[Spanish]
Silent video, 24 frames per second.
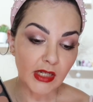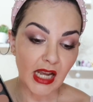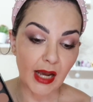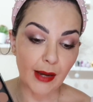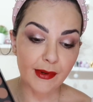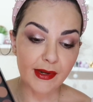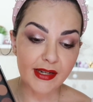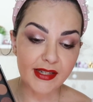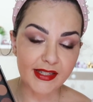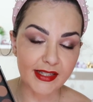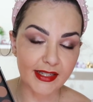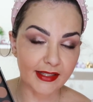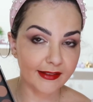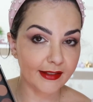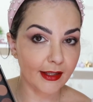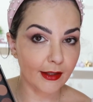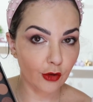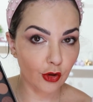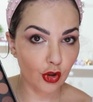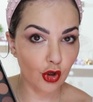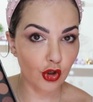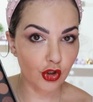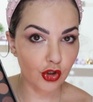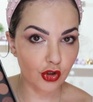a ver si estas
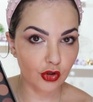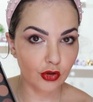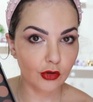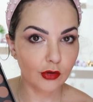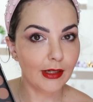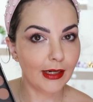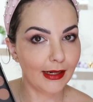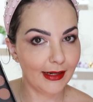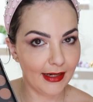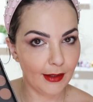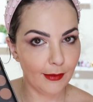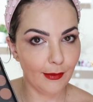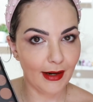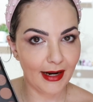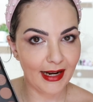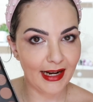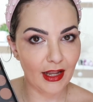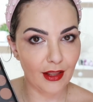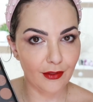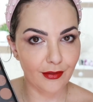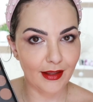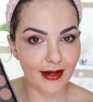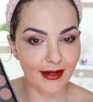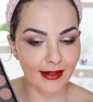dos le van a
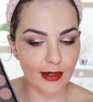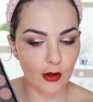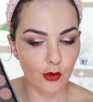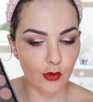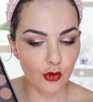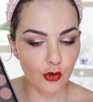la zaga o